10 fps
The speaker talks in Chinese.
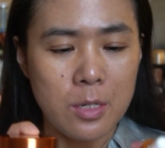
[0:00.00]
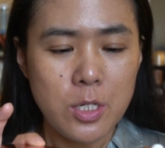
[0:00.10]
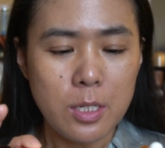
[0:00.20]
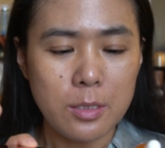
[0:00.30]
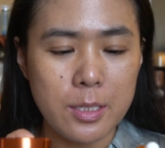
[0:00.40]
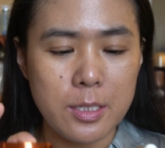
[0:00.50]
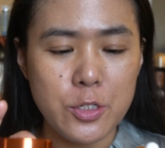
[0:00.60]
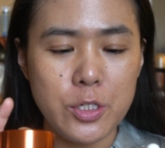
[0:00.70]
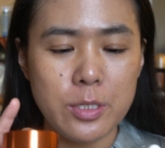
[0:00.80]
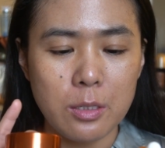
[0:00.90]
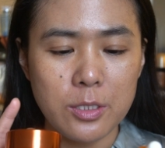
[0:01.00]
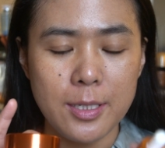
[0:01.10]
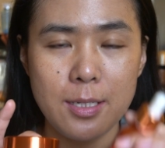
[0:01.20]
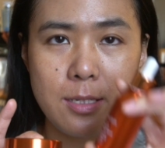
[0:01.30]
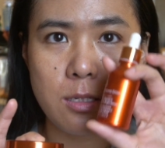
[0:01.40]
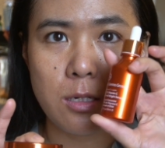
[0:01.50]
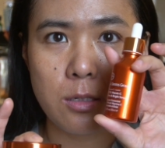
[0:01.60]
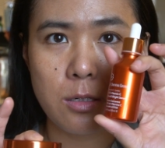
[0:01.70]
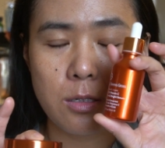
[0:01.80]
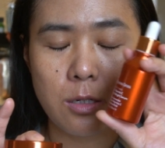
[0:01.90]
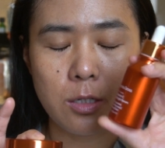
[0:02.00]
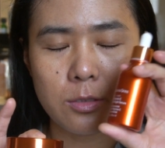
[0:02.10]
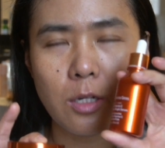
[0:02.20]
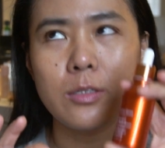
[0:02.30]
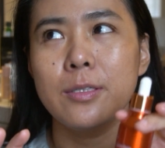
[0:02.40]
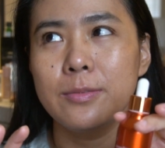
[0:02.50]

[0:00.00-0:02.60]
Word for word: 这个呢，一个是 Doctor Dennis 的呃 Doctor